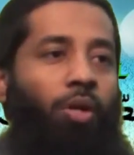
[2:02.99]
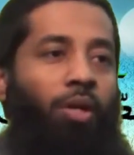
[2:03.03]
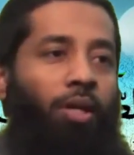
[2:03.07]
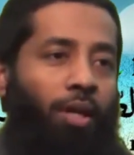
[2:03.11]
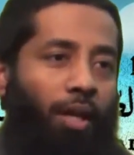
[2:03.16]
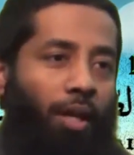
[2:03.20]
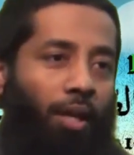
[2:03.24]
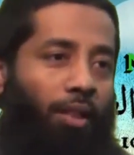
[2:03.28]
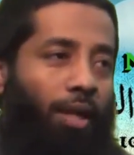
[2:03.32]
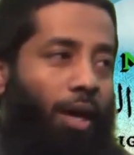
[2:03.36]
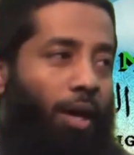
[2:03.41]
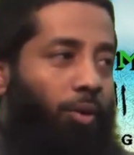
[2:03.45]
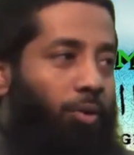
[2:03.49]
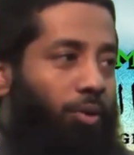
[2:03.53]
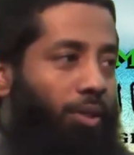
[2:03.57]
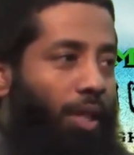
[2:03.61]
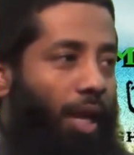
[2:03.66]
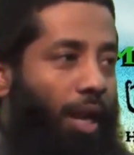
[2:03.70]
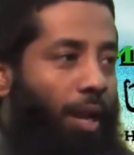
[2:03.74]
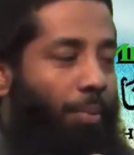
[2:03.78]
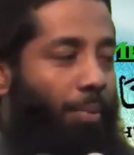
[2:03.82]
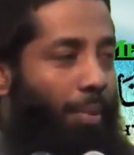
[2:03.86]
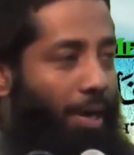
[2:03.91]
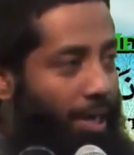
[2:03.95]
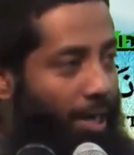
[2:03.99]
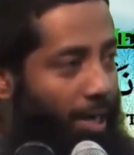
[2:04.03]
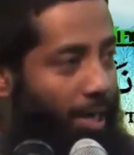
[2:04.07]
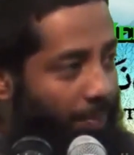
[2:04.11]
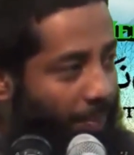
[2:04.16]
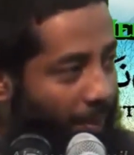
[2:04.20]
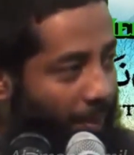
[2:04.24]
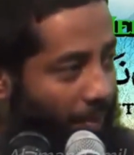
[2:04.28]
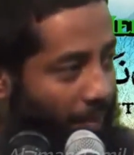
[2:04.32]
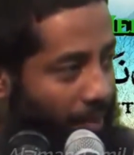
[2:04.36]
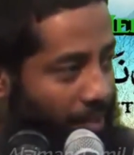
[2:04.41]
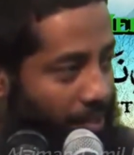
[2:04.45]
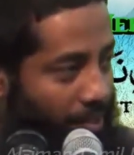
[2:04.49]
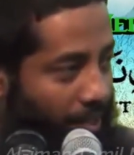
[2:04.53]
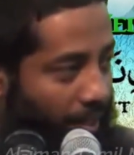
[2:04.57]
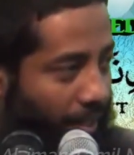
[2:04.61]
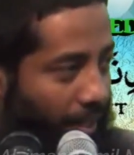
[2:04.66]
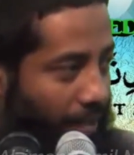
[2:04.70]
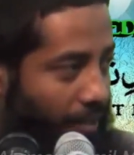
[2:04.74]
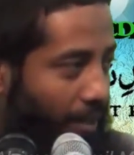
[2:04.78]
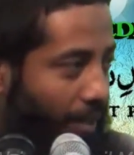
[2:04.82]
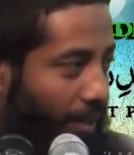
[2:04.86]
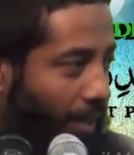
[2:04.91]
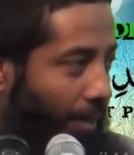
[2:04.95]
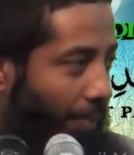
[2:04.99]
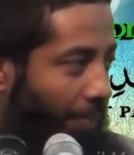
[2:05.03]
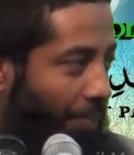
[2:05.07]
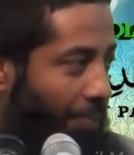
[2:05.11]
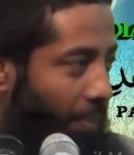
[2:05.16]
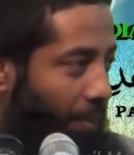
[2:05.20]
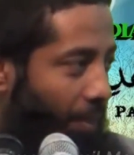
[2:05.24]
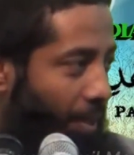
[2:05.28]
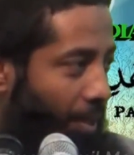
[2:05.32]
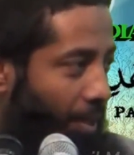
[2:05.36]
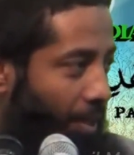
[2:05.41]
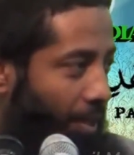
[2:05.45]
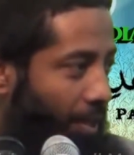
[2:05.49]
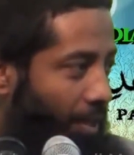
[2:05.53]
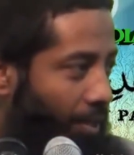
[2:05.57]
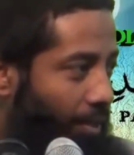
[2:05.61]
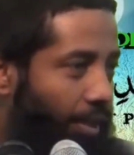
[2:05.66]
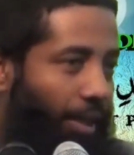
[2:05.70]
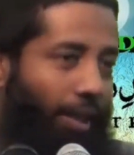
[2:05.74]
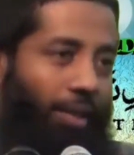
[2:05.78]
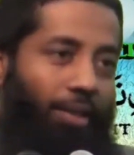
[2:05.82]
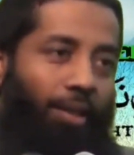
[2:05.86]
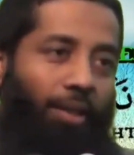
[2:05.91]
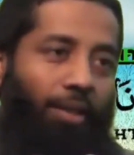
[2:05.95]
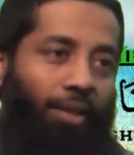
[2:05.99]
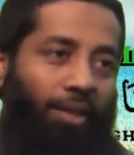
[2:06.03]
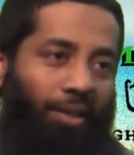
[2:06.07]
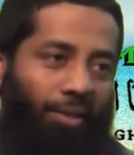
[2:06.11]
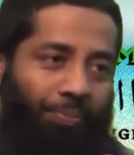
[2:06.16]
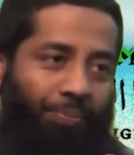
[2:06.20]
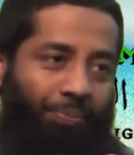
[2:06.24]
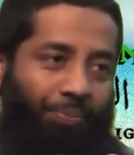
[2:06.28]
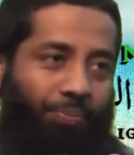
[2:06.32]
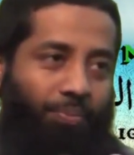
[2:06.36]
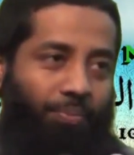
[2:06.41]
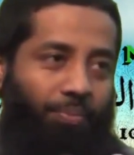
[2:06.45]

சொல்லி அல்லாஹு தாலா மன்னிப்பிட வாசல் என்ன செய்கிறான் திறக்கின்றான்